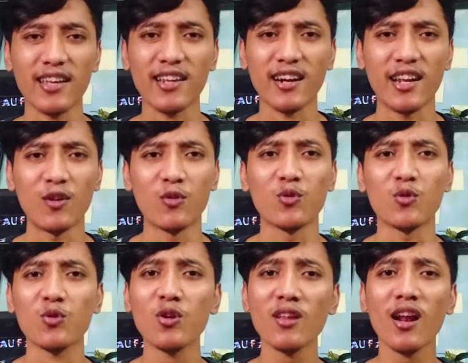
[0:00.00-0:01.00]
Terakhir nih,
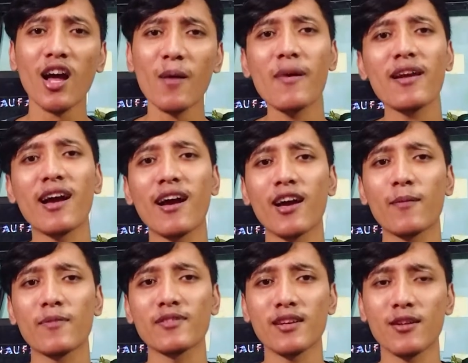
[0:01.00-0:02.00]
untuk total kamar yang
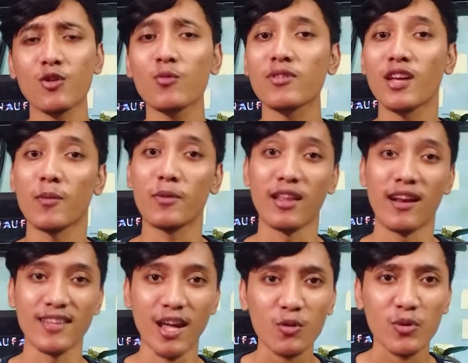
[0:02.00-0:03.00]
kalian pesan itu bisa lebih
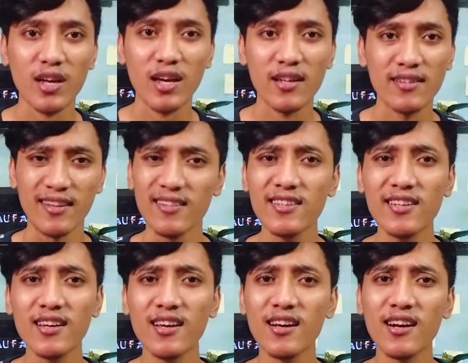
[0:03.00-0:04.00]
dari satu ya.
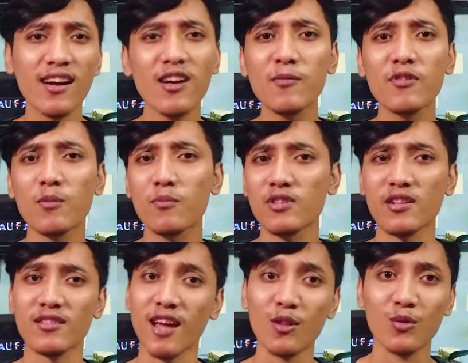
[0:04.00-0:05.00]
Jadi ya, kalian bisa
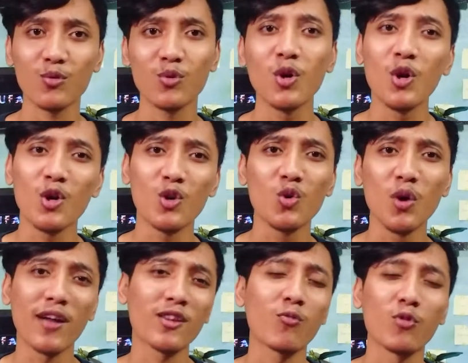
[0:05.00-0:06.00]
pesan satu,
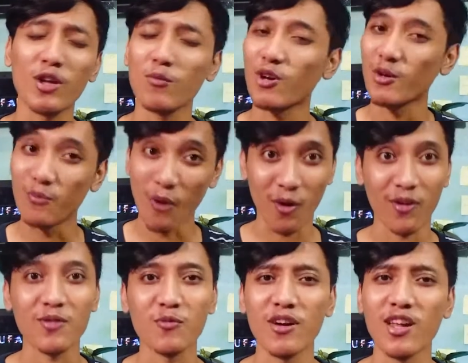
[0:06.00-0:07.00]
dua, atau mungkin mau
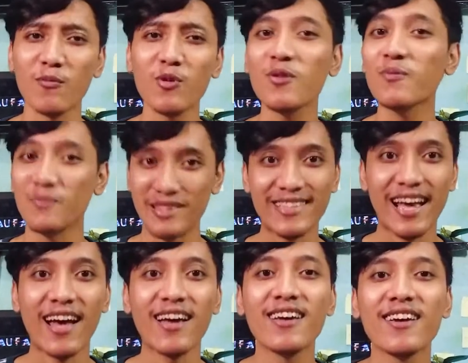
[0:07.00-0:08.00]
diborong semuanya pun
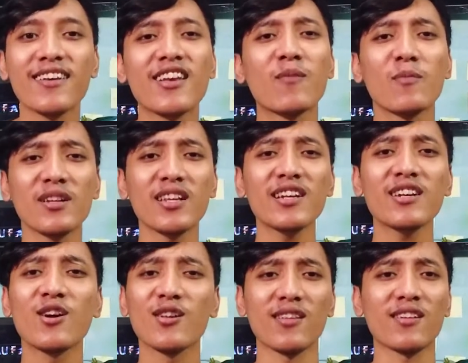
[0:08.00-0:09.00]
bisa. Yang
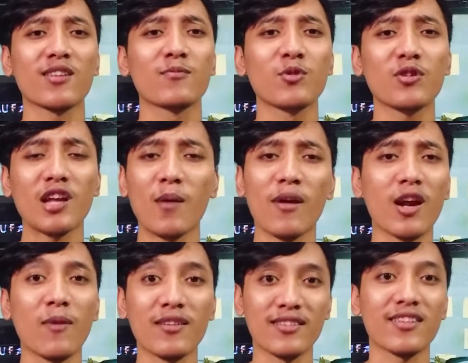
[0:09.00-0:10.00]
penting di hotel tersebut
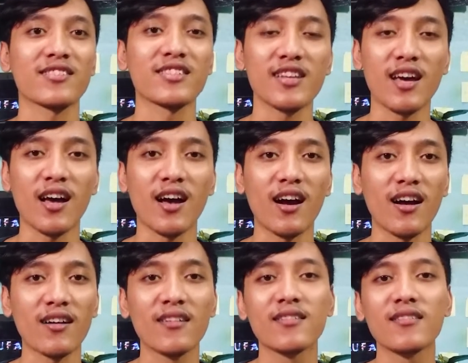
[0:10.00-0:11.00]
kamarnya masih tersedia.